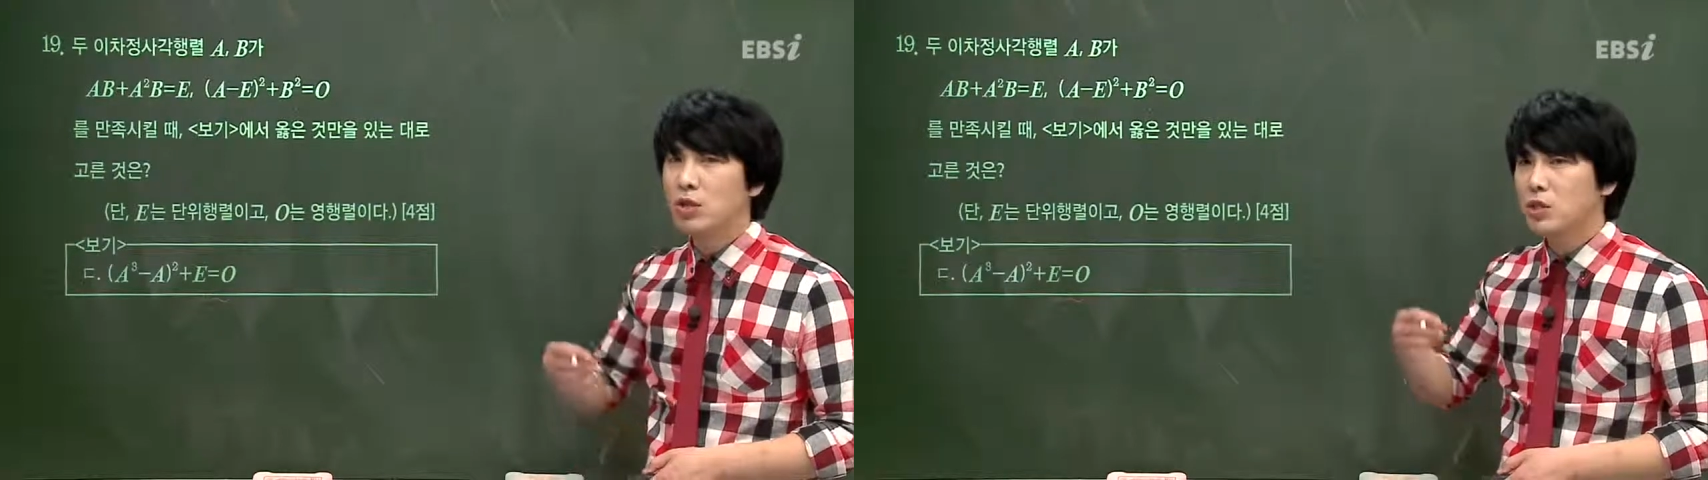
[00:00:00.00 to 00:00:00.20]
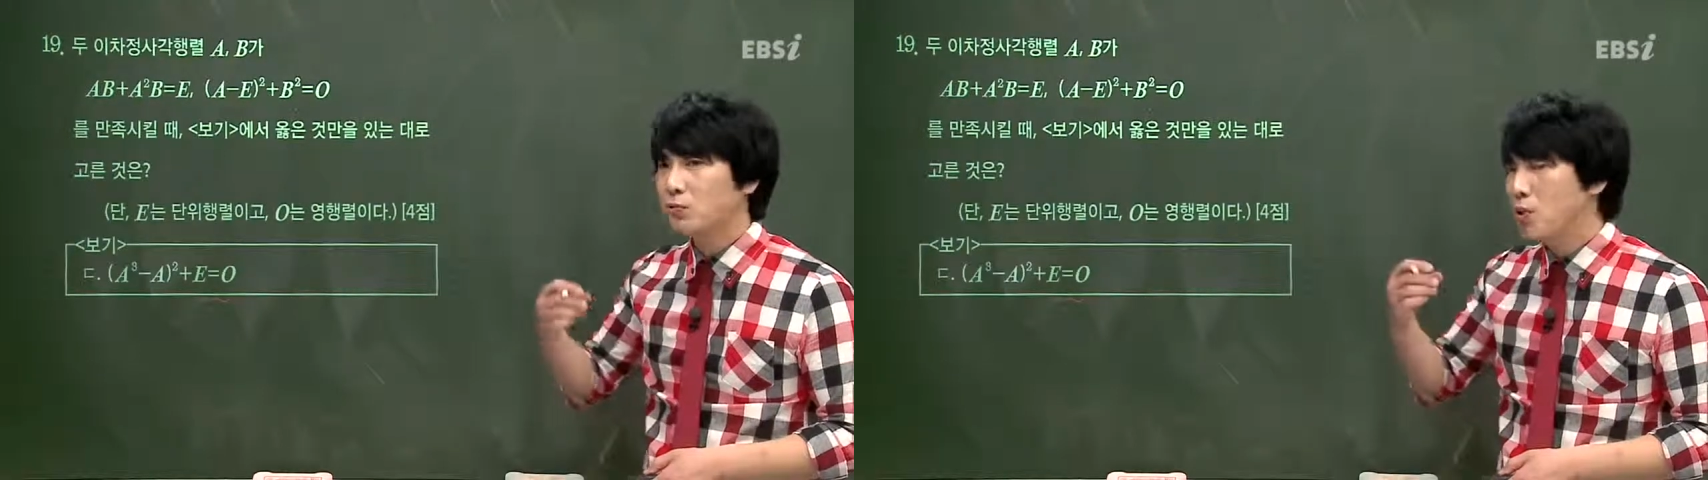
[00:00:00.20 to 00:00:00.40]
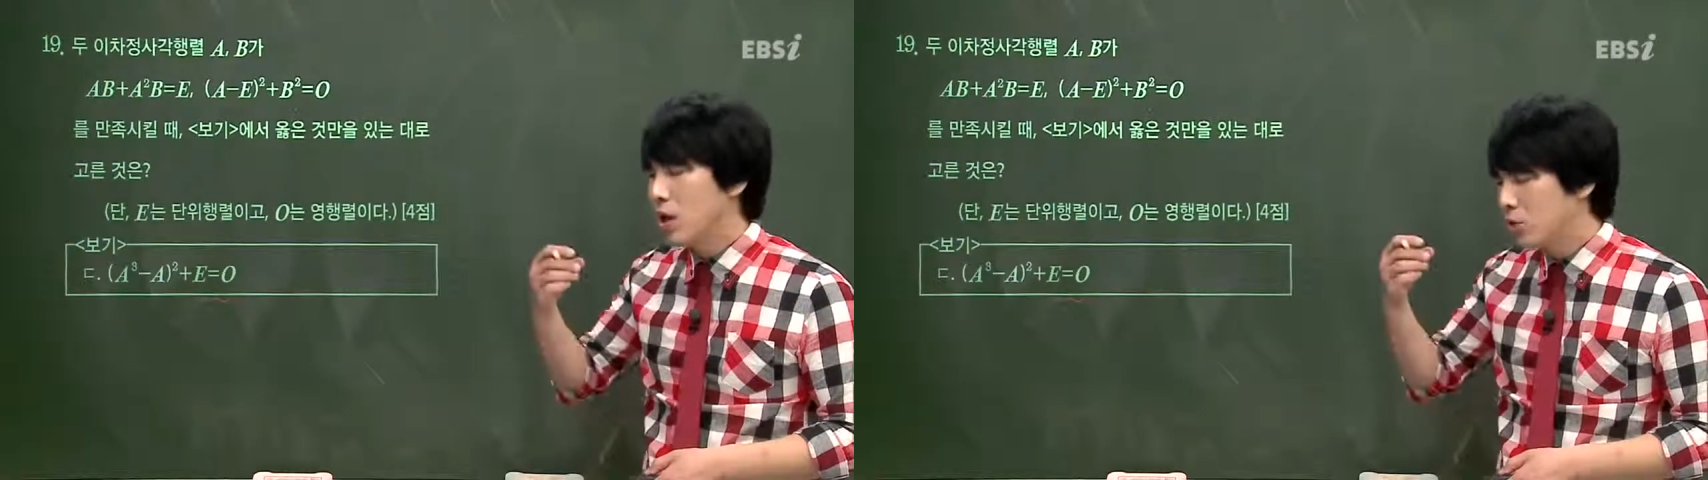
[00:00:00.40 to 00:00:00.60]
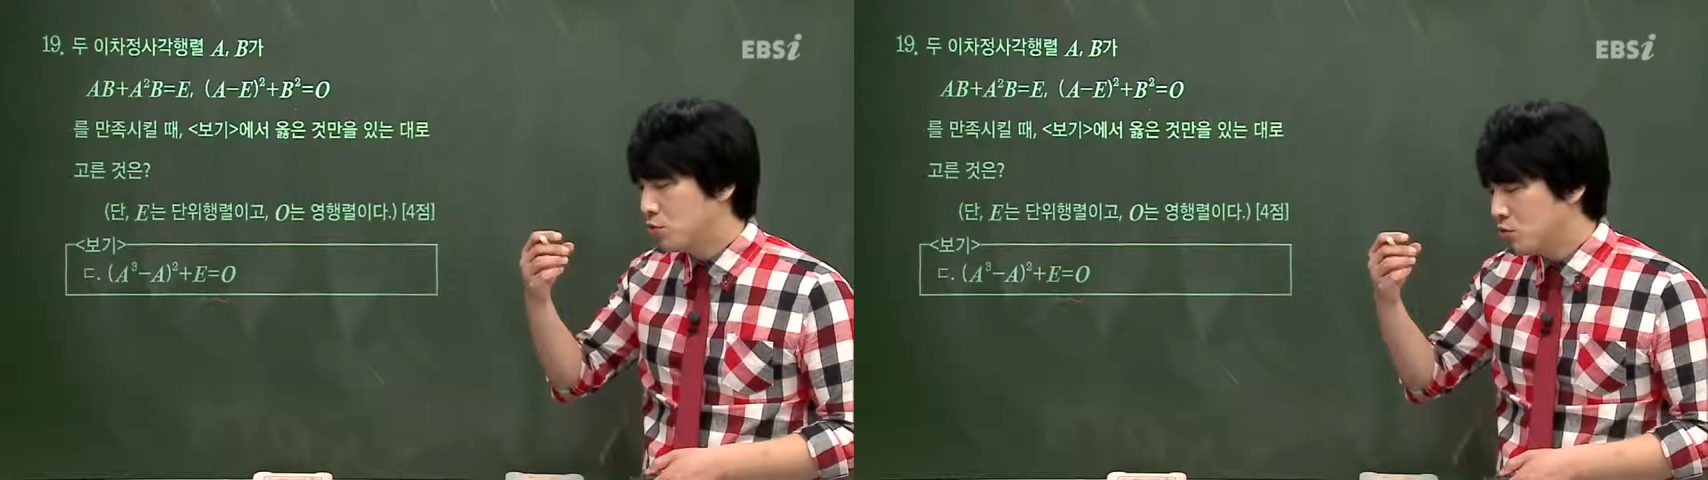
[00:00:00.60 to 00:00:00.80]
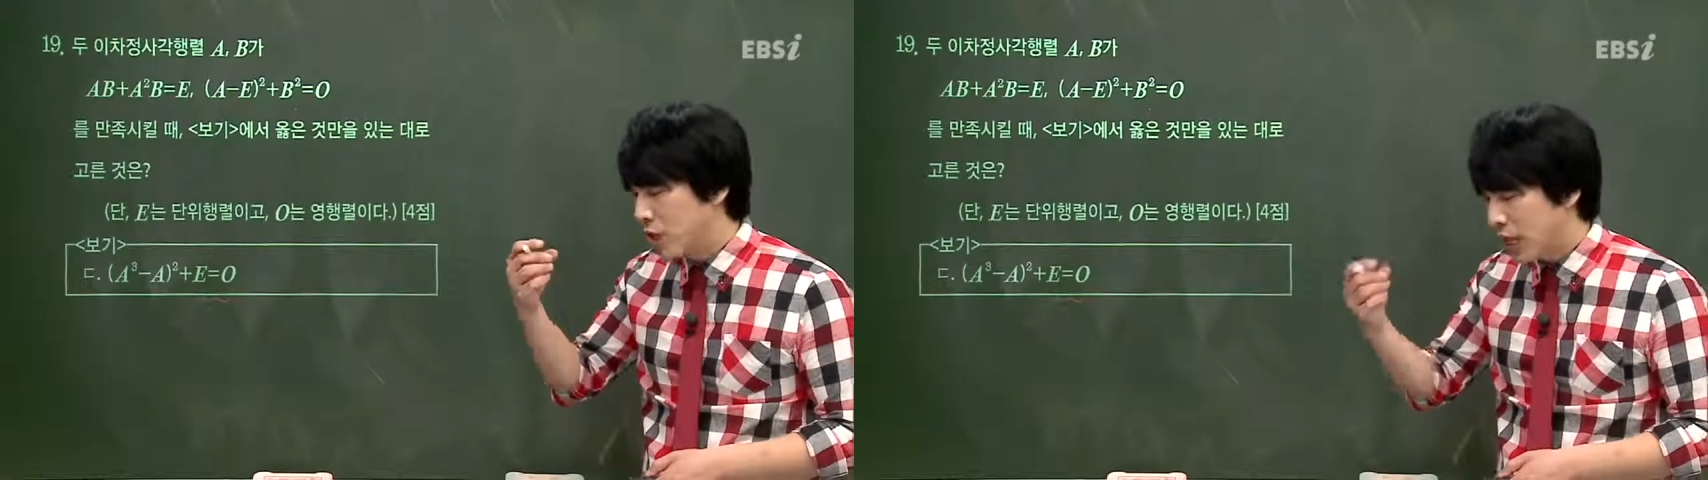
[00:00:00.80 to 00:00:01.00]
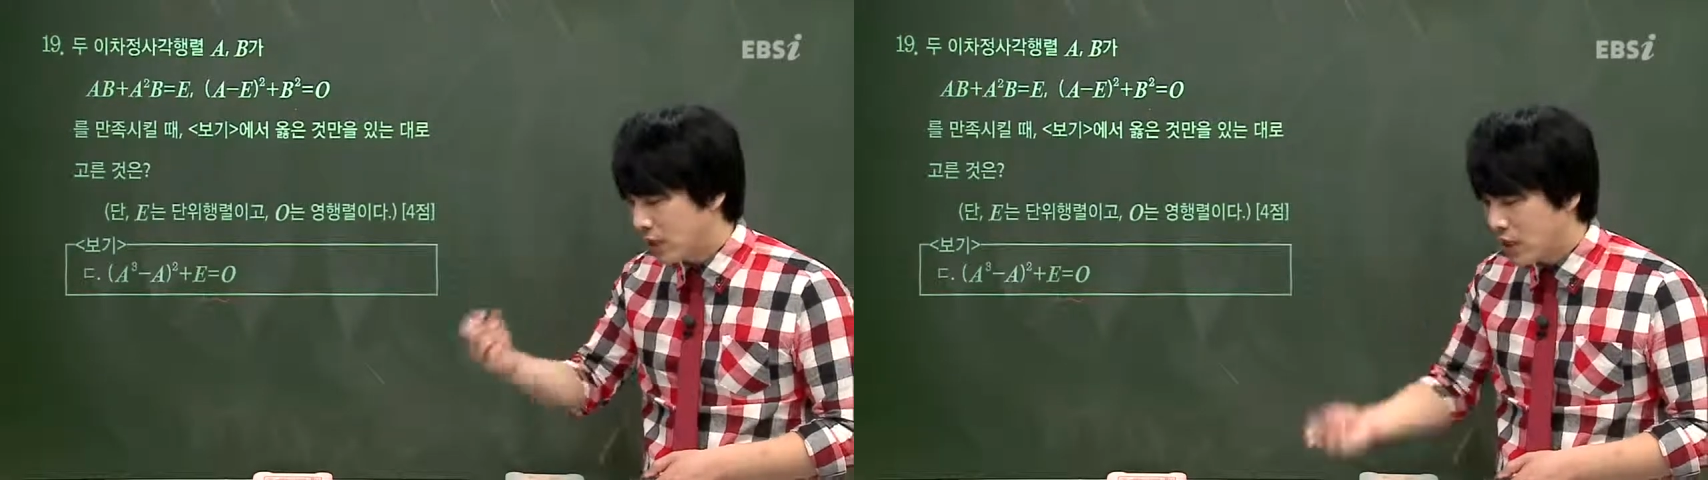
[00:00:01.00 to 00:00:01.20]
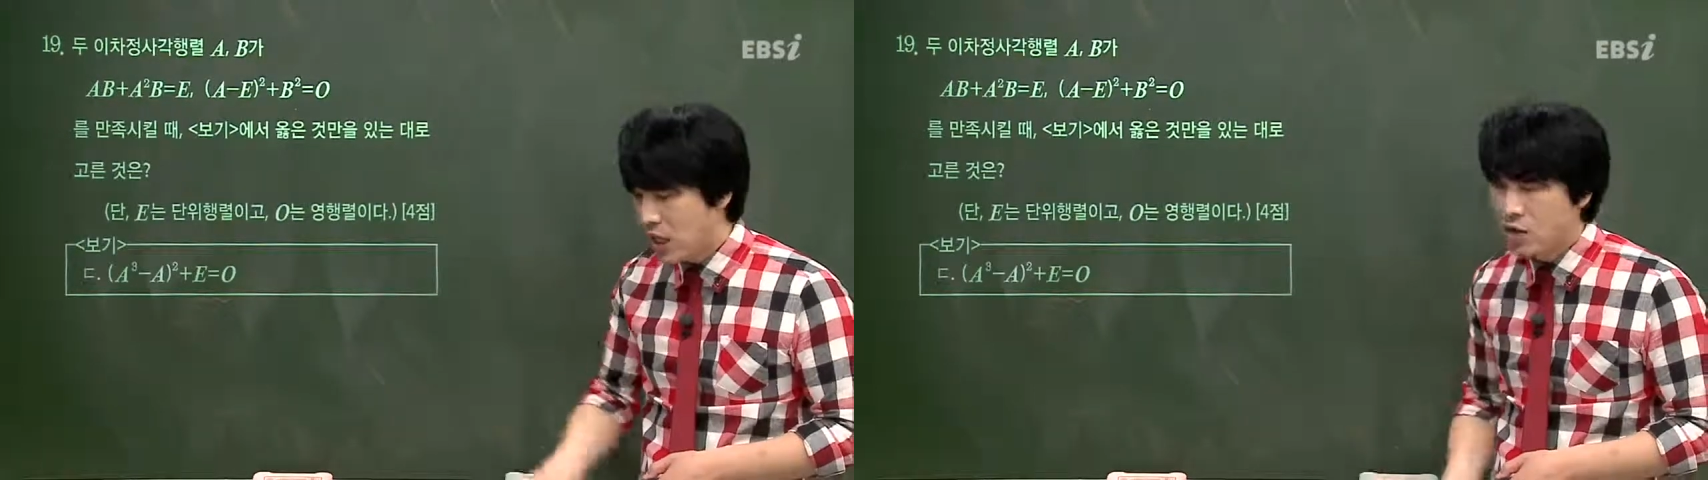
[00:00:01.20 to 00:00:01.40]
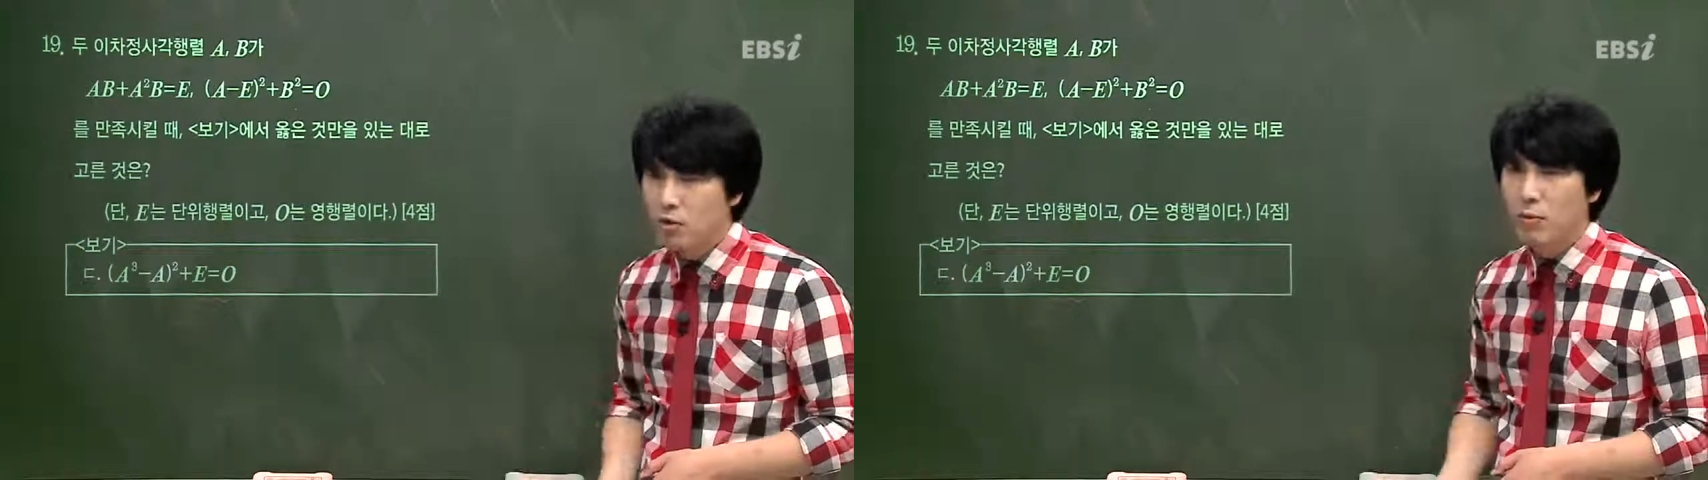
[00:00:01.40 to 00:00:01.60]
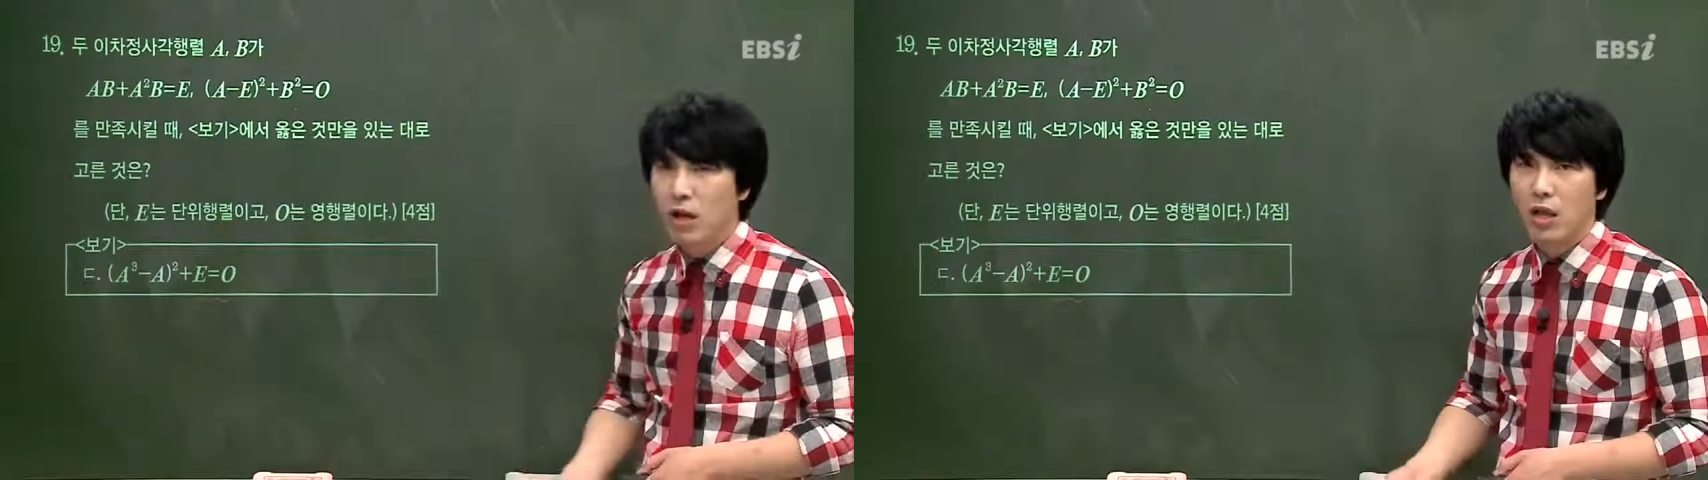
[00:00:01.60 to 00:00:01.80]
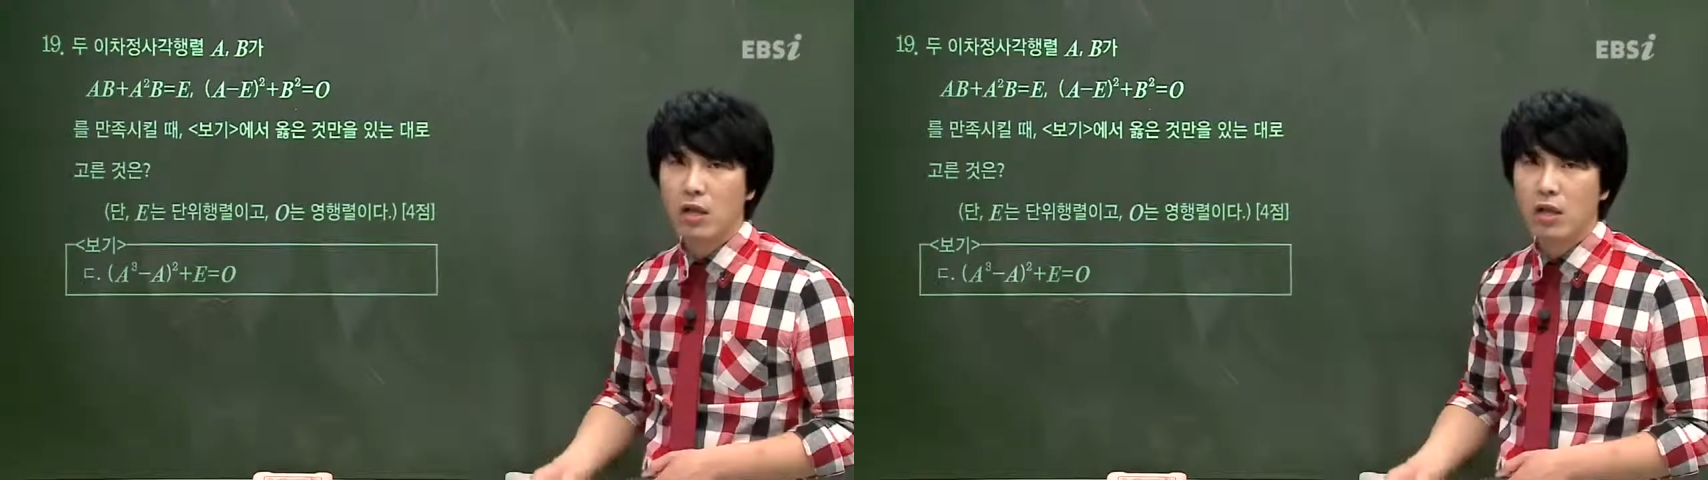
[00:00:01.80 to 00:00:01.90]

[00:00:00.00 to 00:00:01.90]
지표와 가수도 간단한 것만